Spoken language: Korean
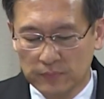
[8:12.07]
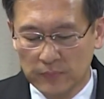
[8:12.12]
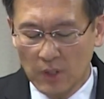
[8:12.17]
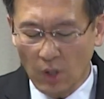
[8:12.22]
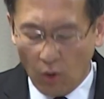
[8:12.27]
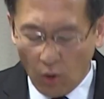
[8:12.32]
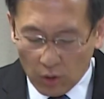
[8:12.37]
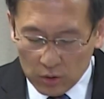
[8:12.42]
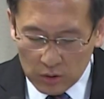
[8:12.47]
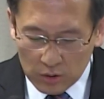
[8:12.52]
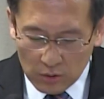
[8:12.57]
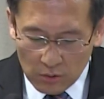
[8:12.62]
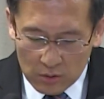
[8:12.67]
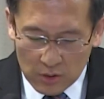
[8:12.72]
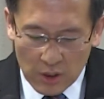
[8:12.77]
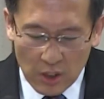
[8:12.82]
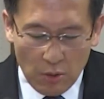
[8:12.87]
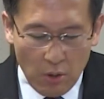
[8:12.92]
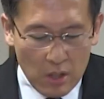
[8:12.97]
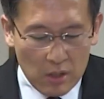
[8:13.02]
근데
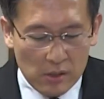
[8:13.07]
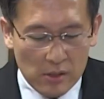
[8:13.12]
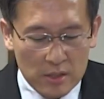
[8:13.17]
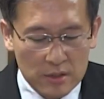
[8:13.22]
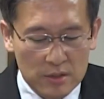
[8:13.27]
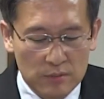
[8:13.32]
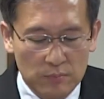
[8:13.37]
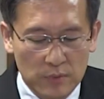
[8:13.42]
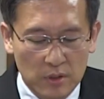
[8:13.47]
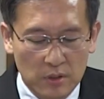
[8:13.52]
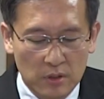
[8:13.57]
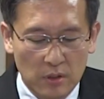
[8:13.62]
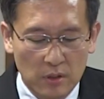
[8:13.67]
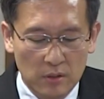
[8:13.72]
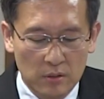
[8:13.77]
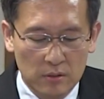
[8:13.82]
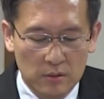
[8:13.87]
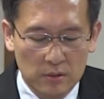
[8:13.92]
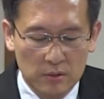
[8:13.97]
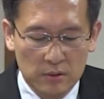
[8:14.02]
어떻게 화를
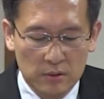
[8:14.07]
냈습니까?